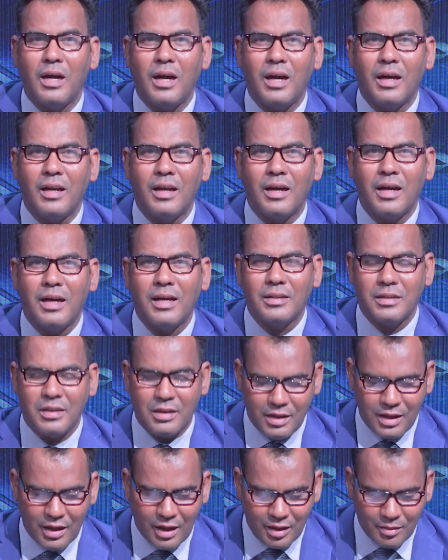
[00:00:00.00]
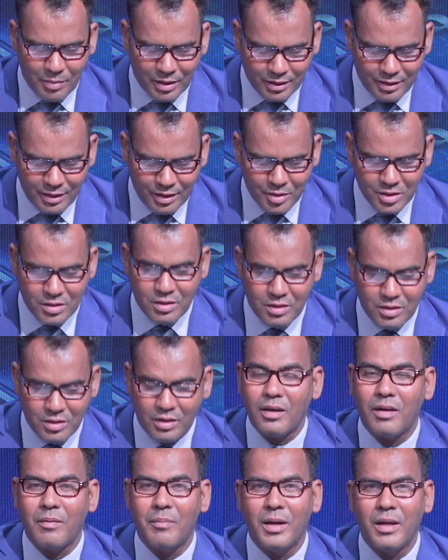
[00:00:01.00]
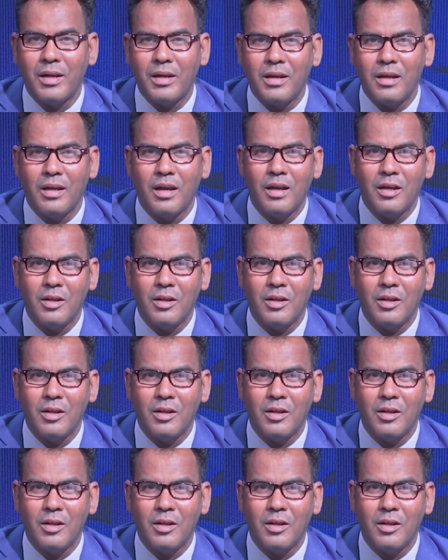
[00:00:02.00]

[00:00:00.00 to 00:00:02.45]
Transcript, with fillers: حلقات البرنامج الاخباري